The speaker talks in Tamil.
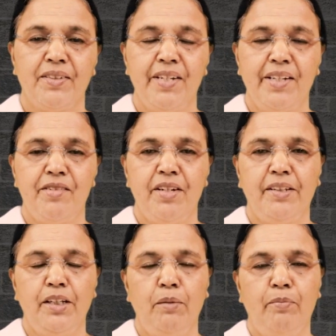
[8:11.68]
சச்சே
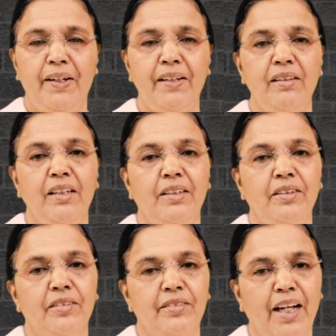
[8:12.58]
தில்பர் பர்
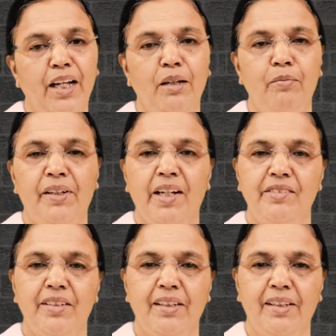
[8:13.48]
சாஹிப்
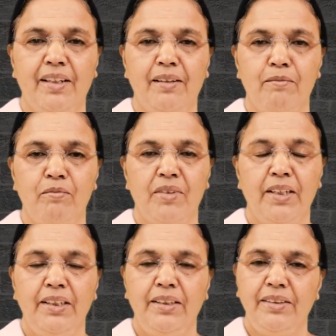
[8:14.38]
என்கிறார்
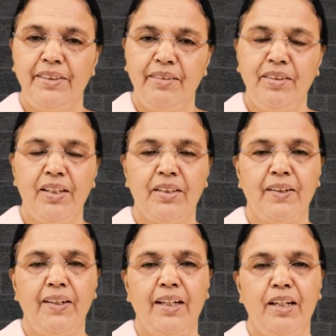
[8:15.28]
எந்த
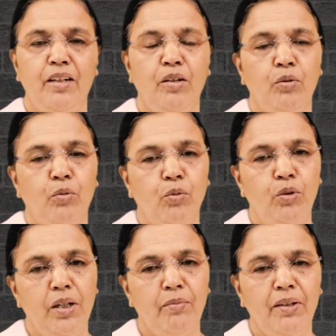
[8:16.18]
இடத்துல
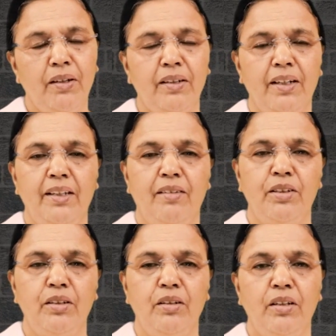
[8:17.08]
உள்ளமான
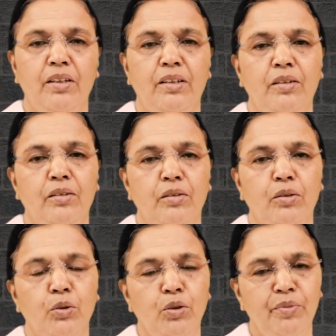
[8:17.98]
அதாவது
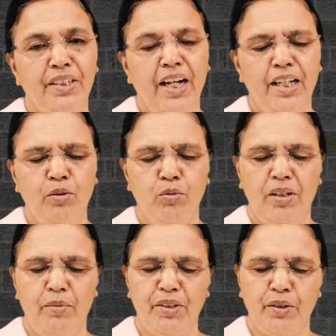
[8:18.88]
தூய்மையான
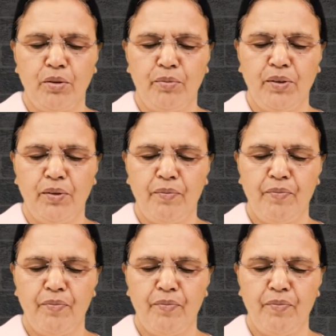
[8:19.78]
உள்ளம் இருக்குமோ